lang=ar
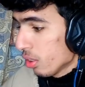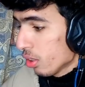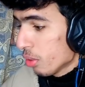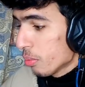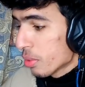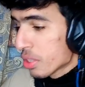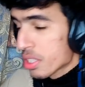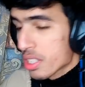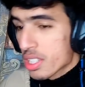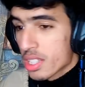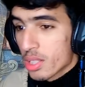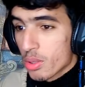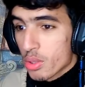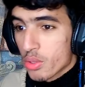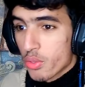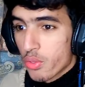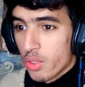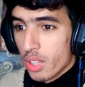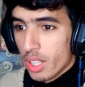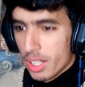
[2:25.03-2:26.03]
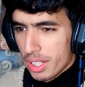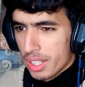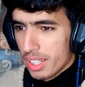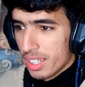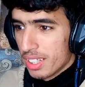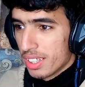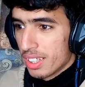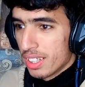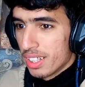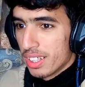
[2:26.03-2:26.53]
يو ماشي صوت فلان
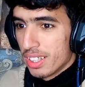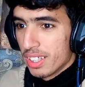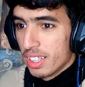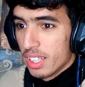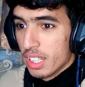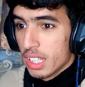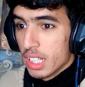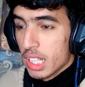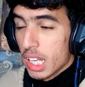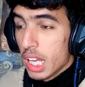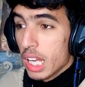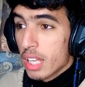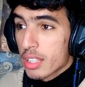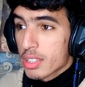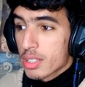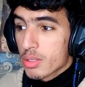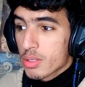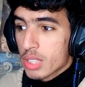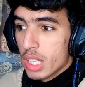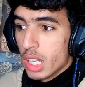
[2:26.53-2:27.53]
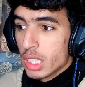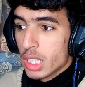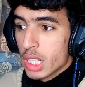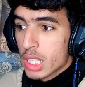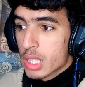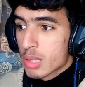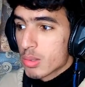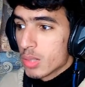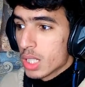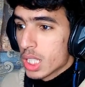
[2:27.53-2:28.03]
هذا اه صوت
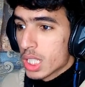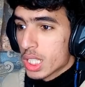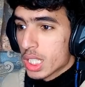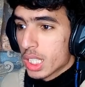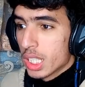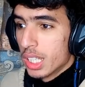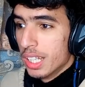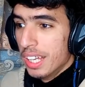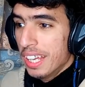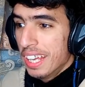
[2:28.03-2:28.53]
عادل سويزي